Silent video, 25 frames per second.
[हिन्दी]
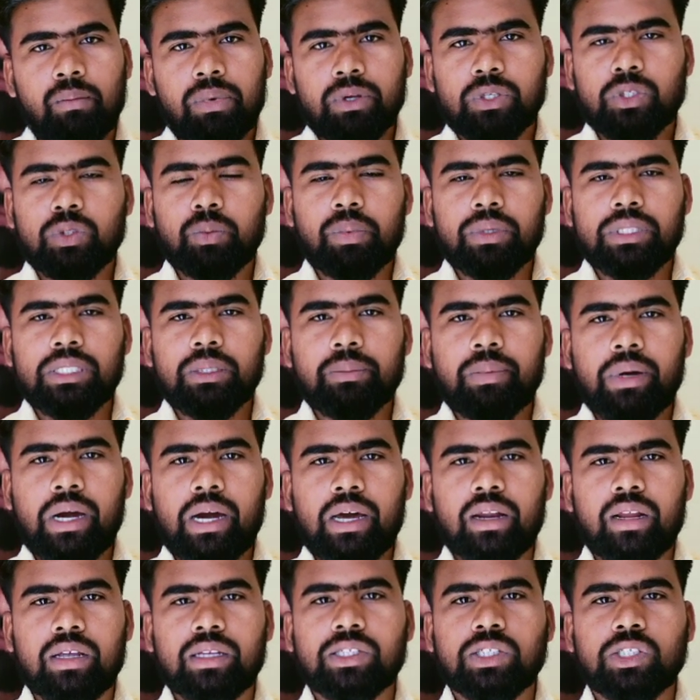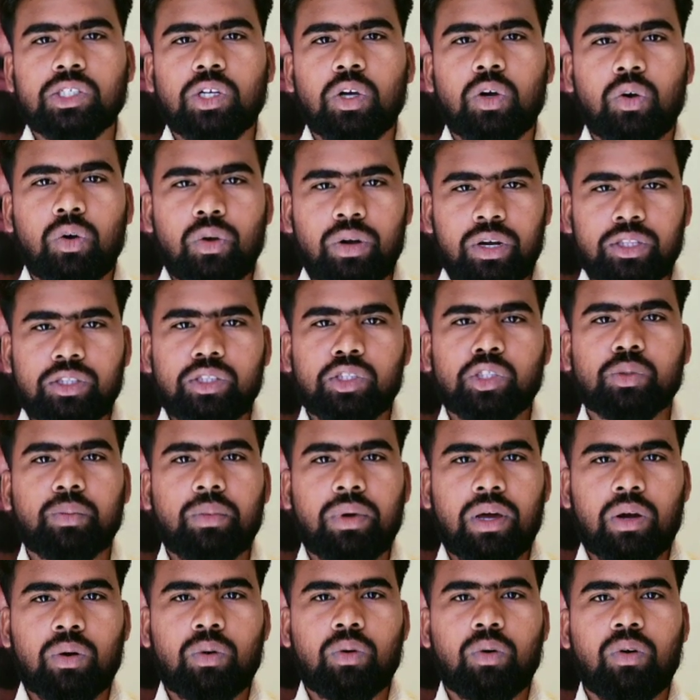पशुपति पारस और नीतीश
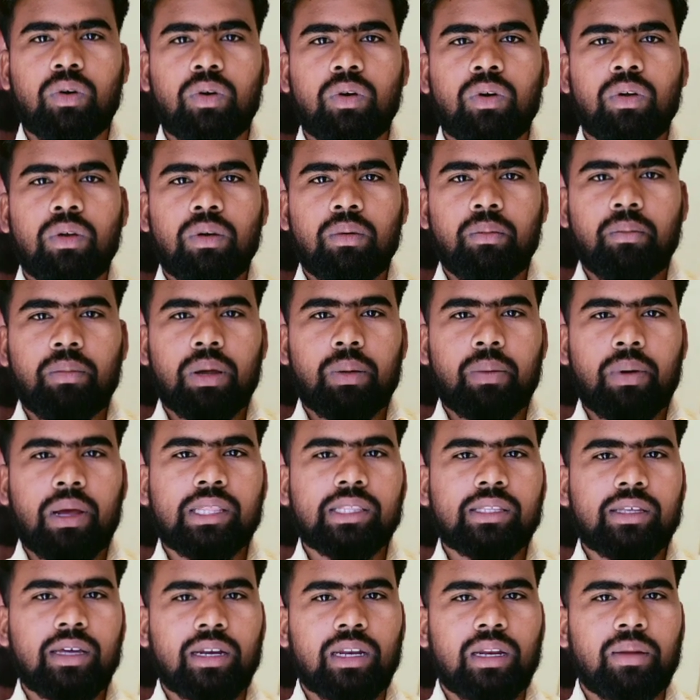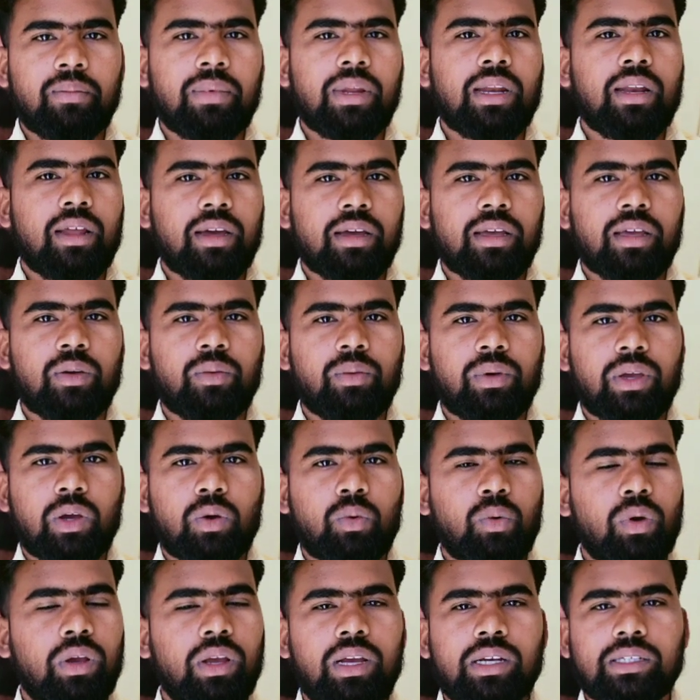कुमार को बर्बाद करने में लगे हुए
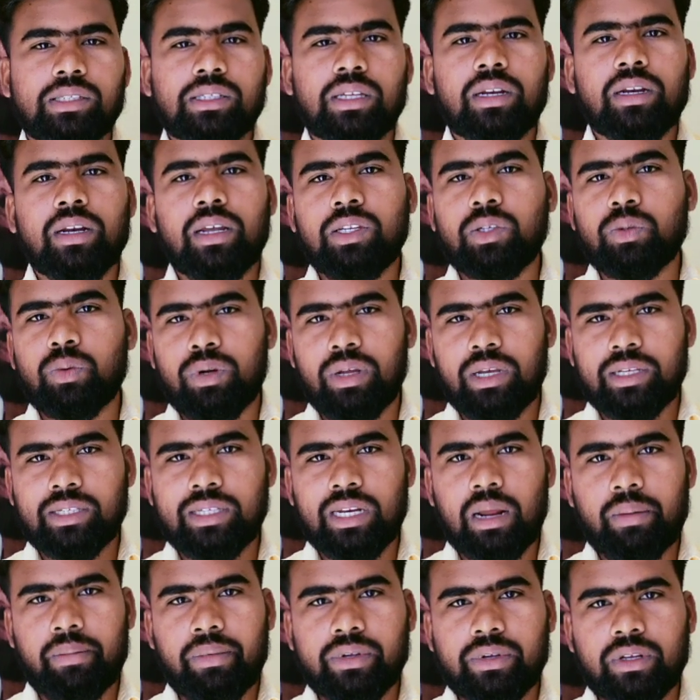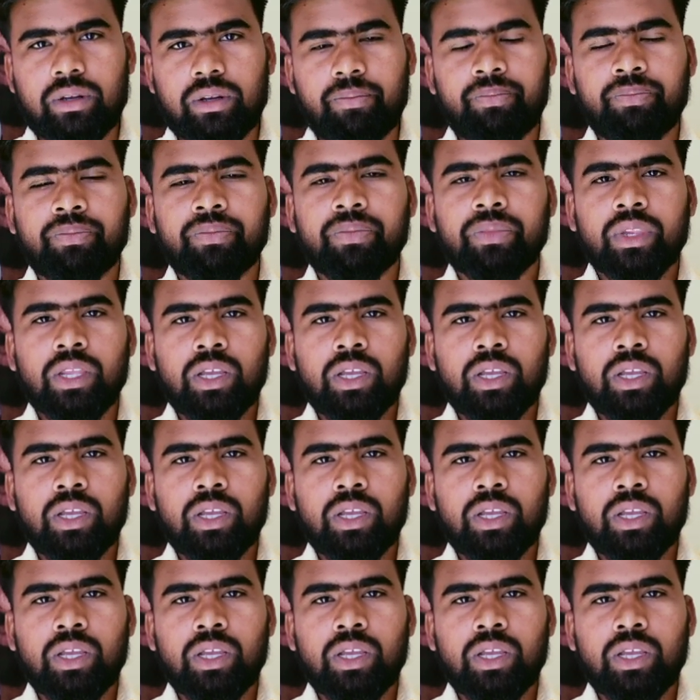कोई कसर नहीं छोड़े चिराग पासवान